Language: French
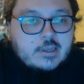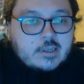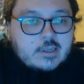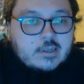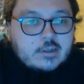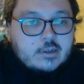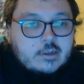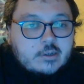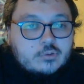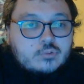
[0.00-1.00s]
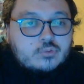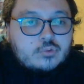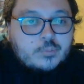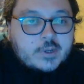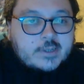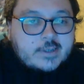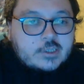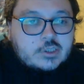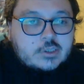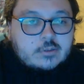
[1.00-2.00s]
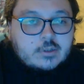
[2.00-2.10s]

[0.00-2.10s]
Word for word: et euh, du coup du partage